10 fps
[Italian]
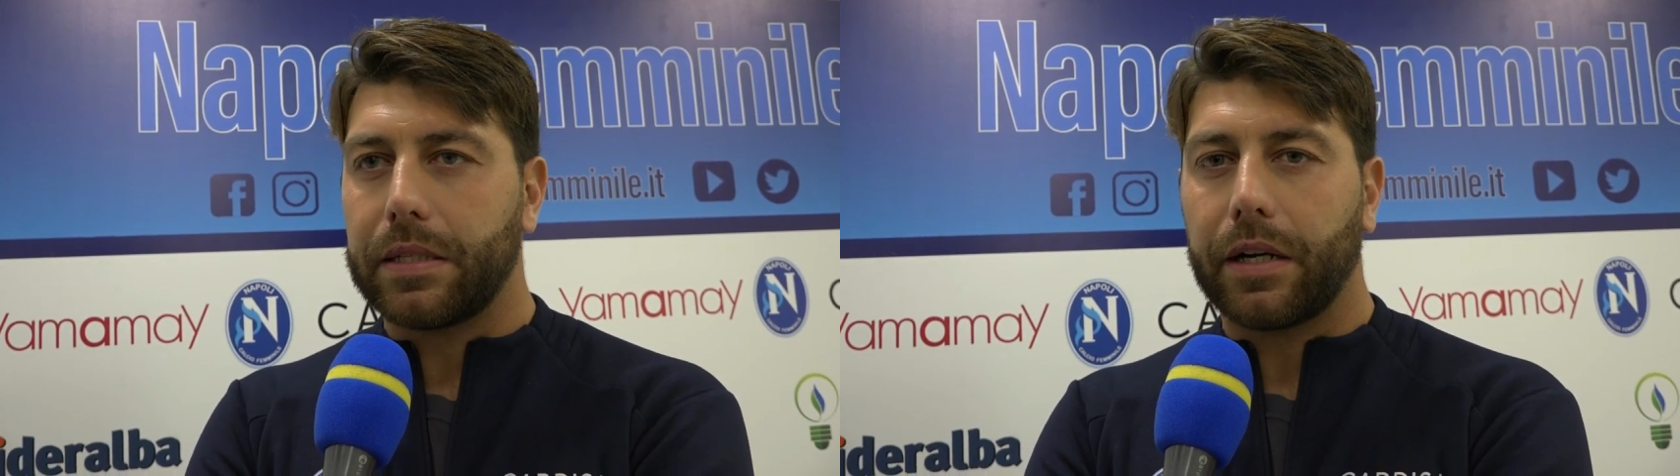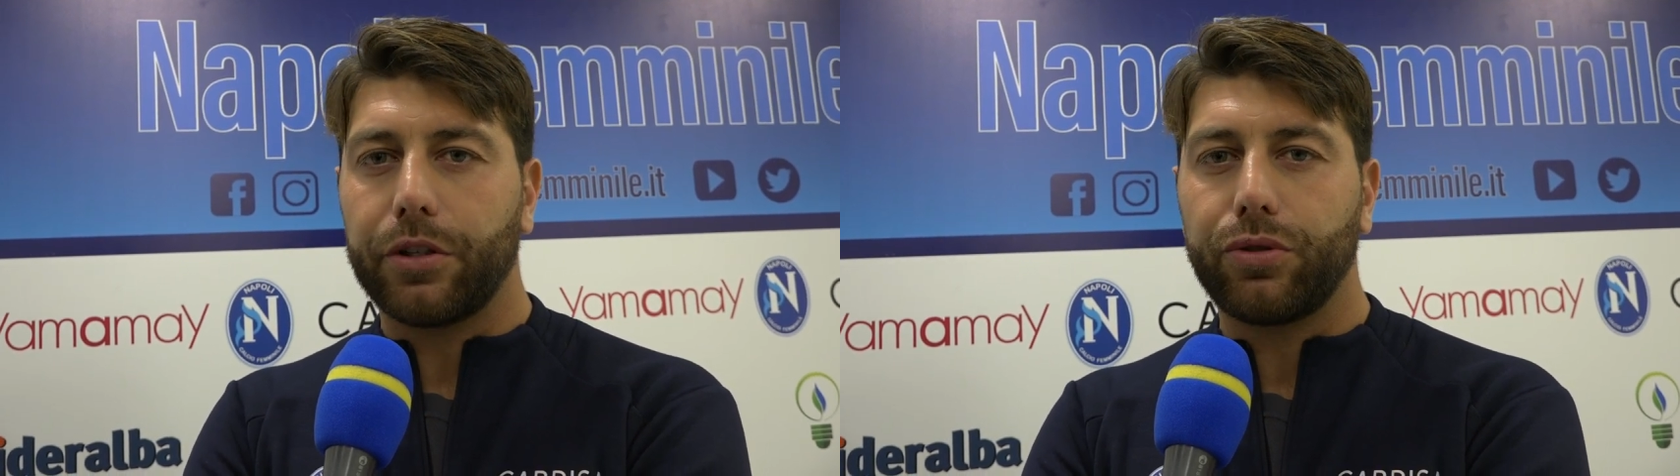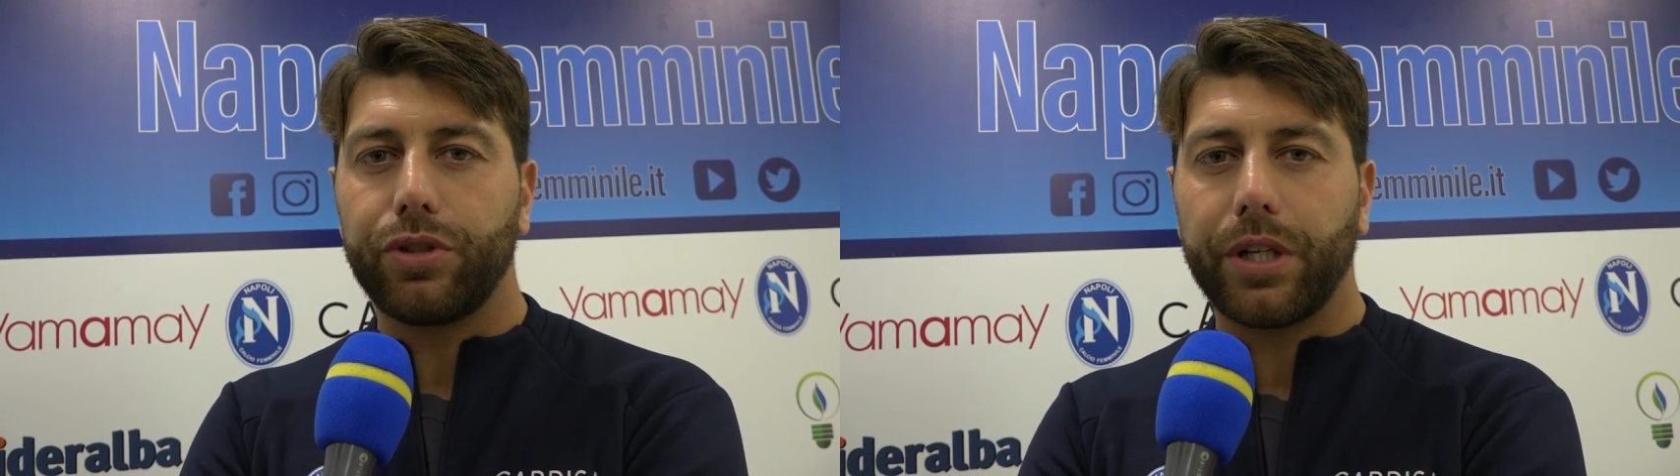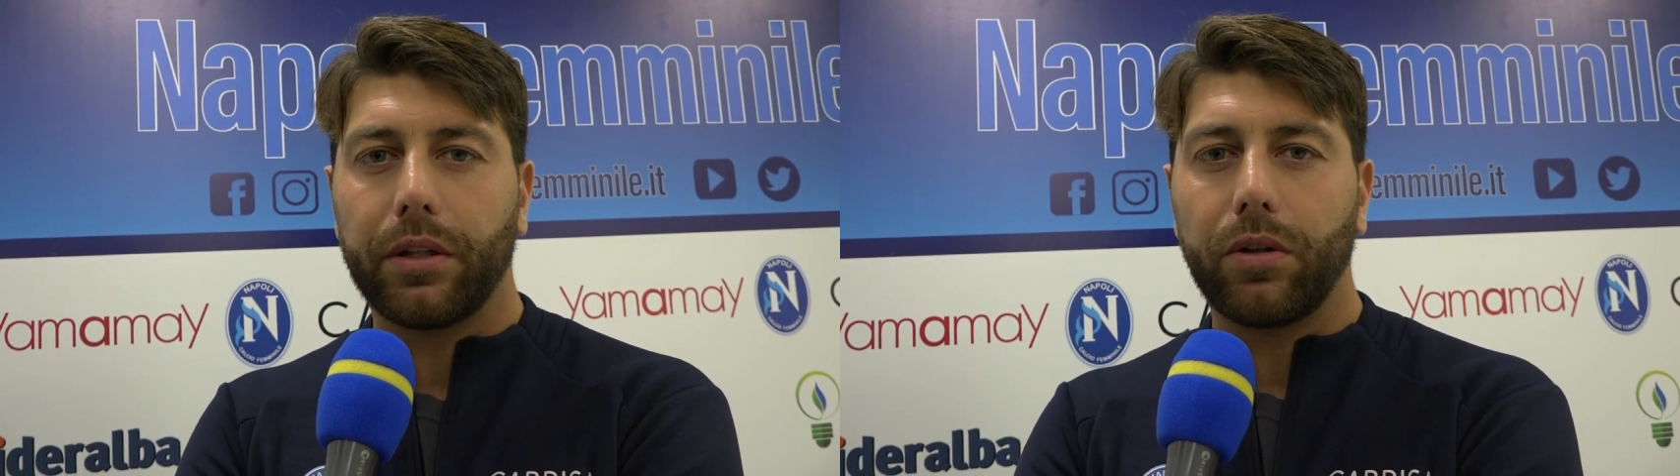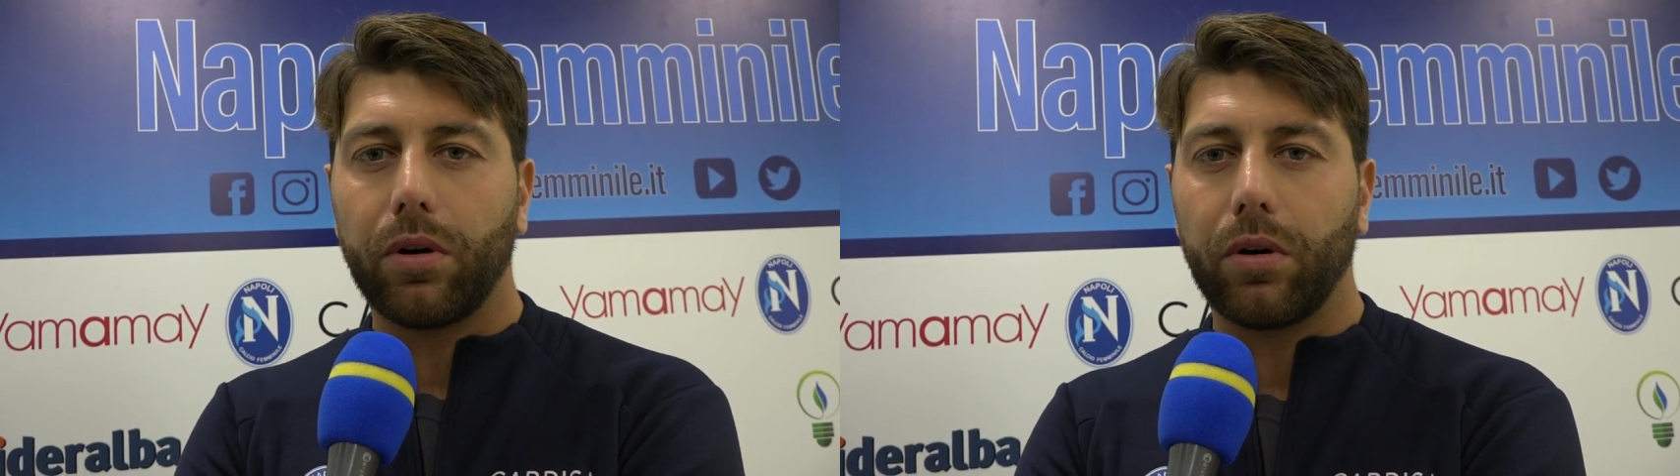sta
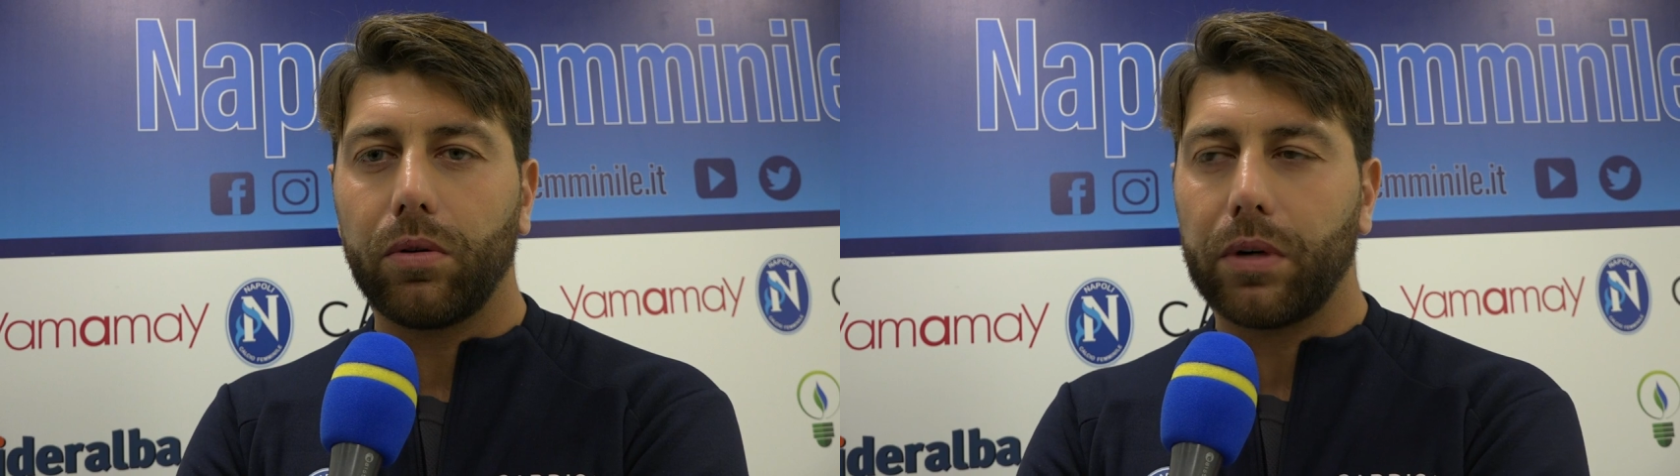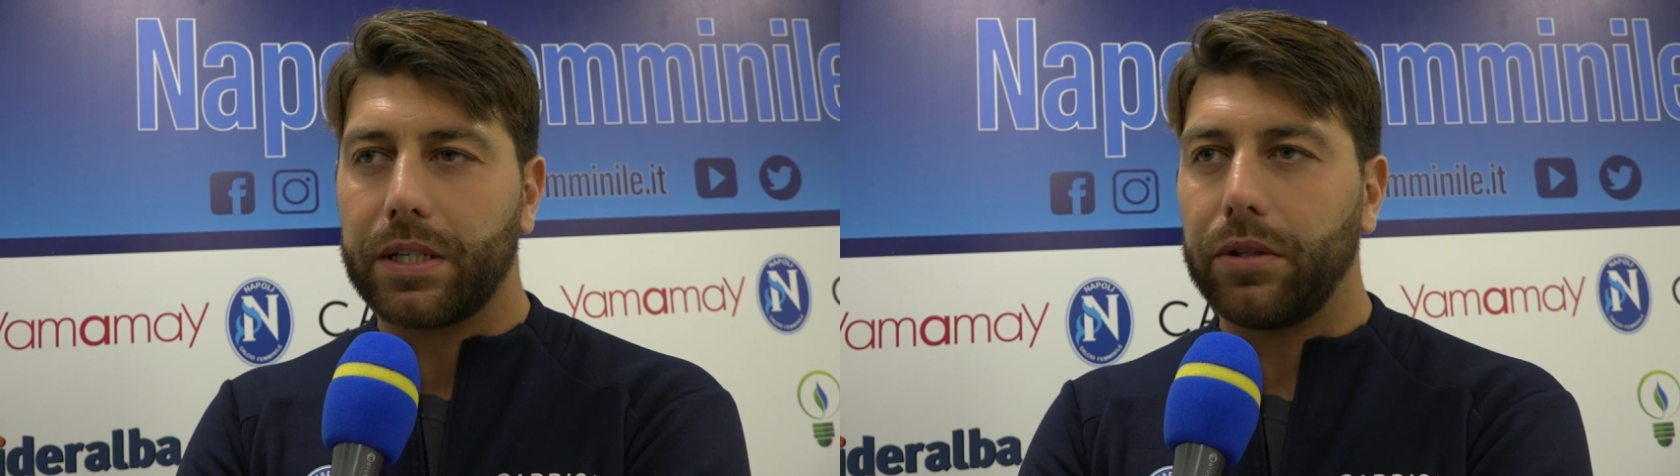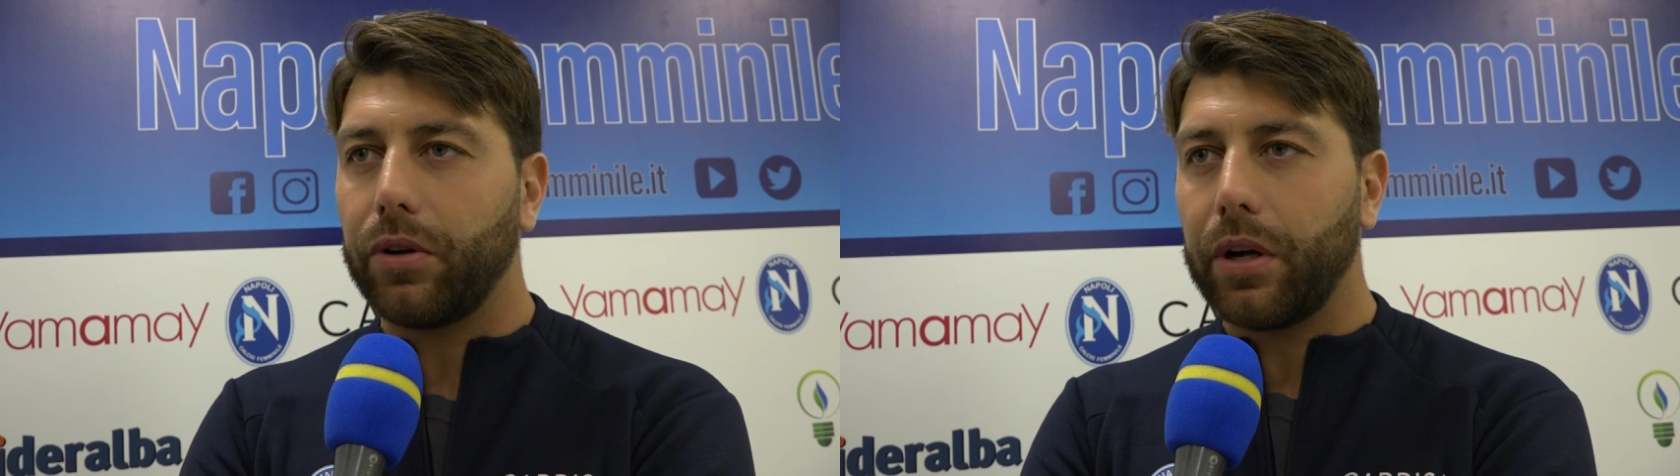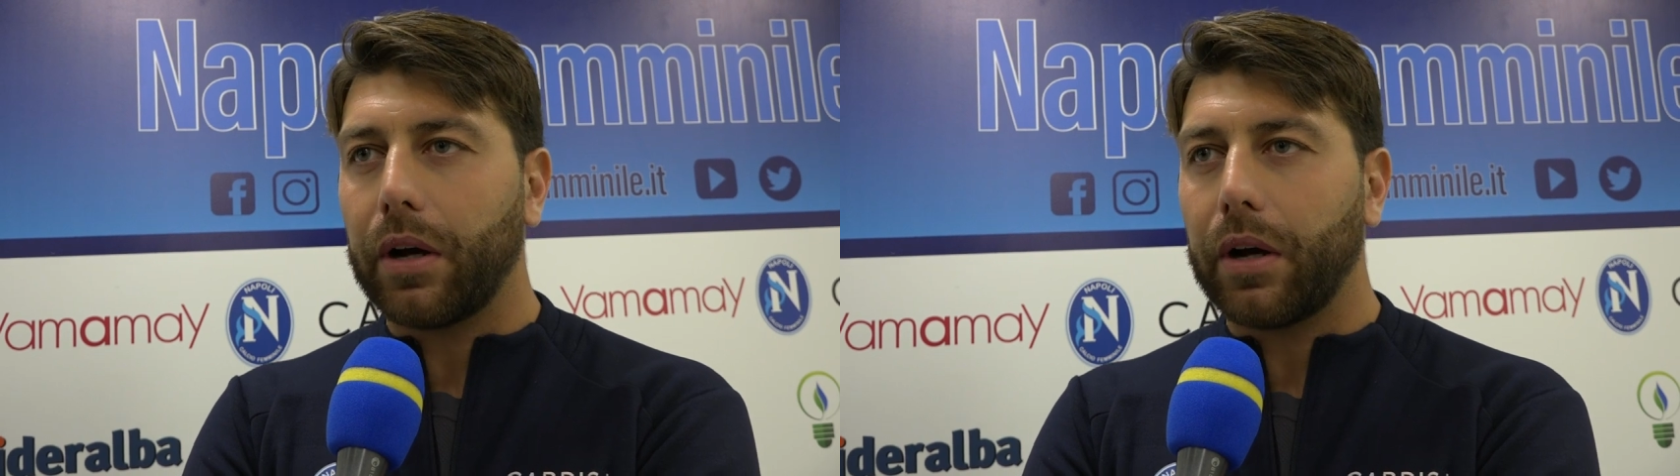raggiungendo una sintonia,